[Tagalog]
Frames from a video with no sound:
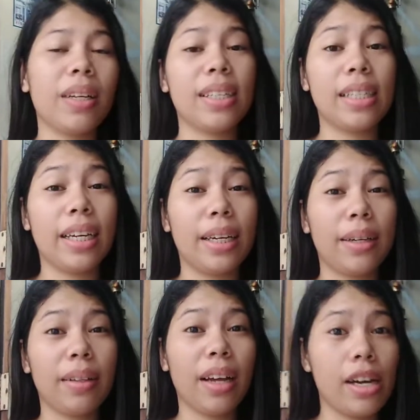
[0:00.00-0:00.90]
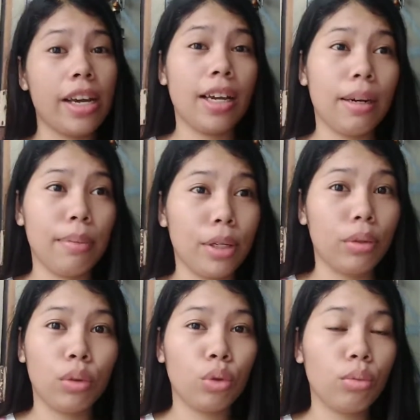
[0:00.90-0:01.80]
Kasi, nakakahiya naman.
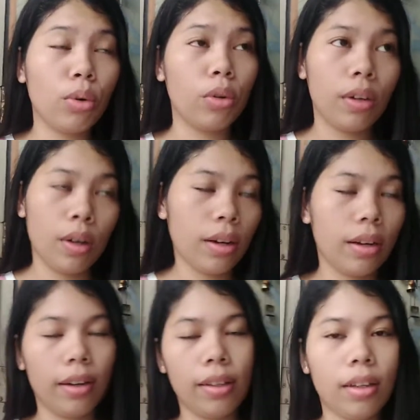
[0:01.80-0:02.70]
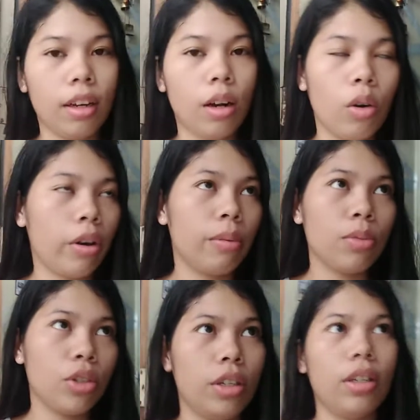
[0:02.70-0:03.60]
Yung subo ko nakakahiya talaga.
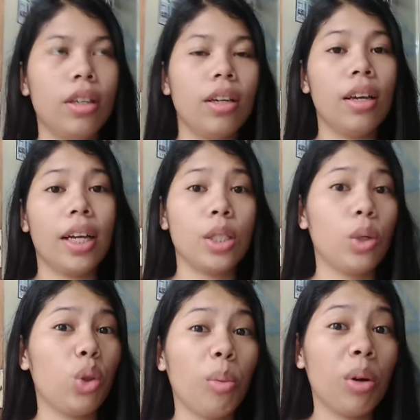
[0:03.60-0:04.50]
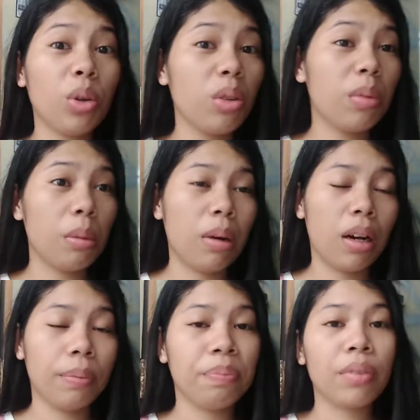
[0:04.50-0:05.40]
OMG. Kasi gutom na gutom, di ba
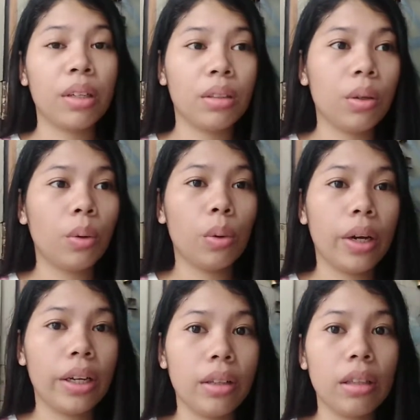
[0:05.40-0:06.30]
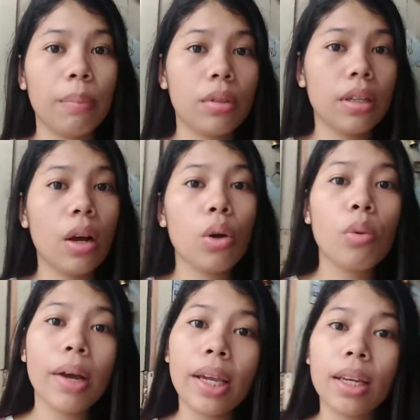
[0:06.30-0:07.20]
So, ayun. Tapos na
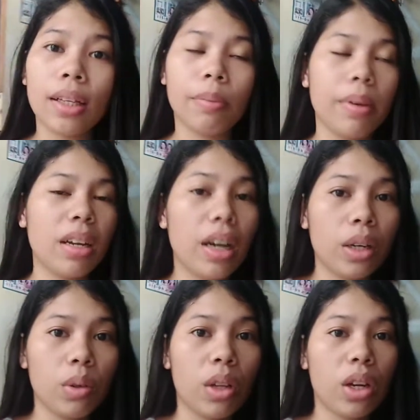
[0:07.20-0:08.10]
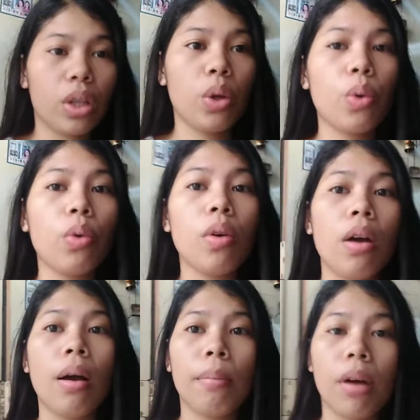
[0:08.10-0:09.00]
akong kumain at pinakain ko na rin yung
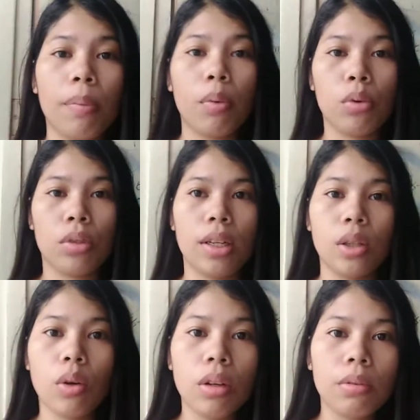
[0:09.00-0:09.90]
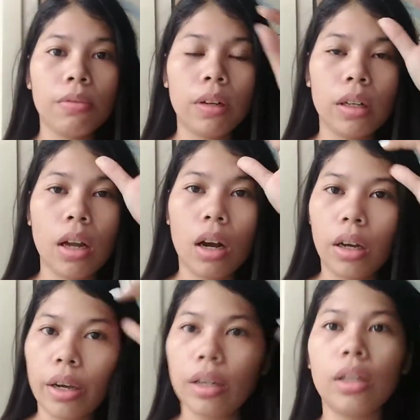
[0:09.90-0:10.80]
mga pusa. Dito ako nagvo vlog
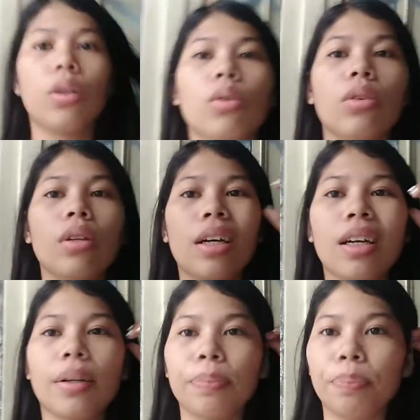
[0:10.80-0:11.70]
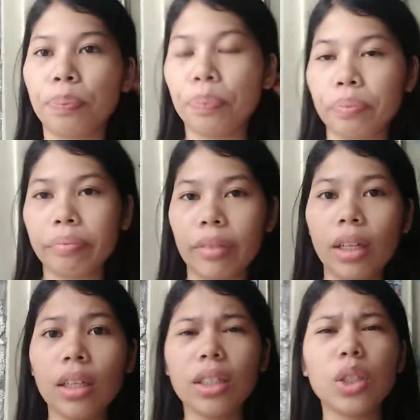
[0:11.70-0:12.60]
lagi. Dito na,
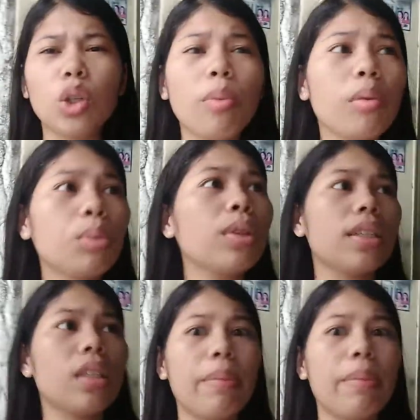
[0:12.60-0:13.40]
dito pumunta sa